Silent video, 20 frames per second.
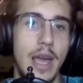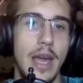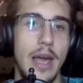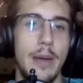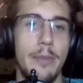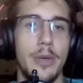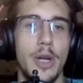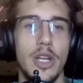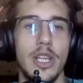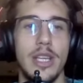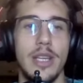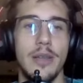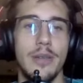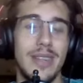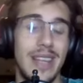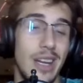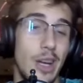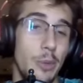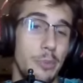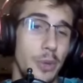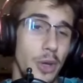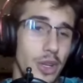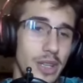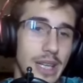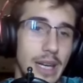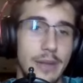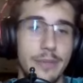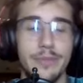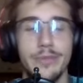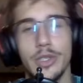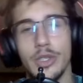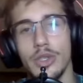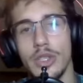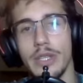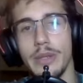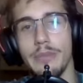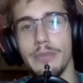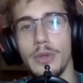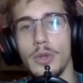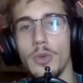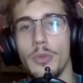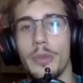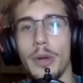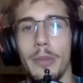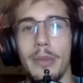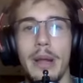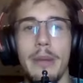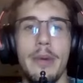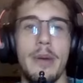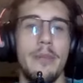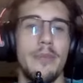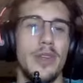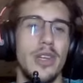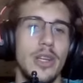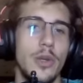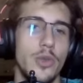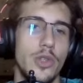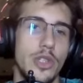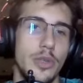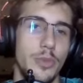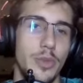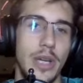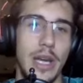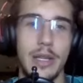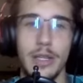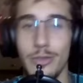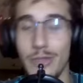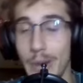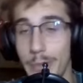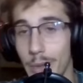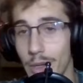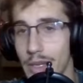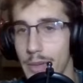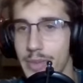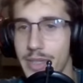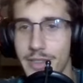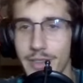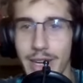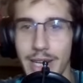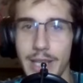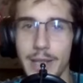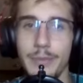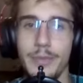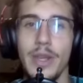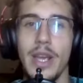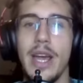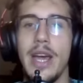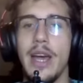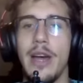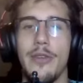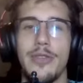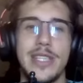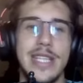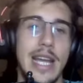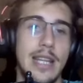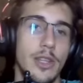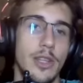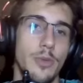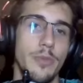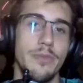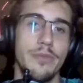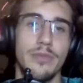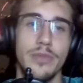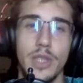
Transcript: E, broni tego pionka, który był problemem, no i utrzymuje dwa piony przewagi w centrum.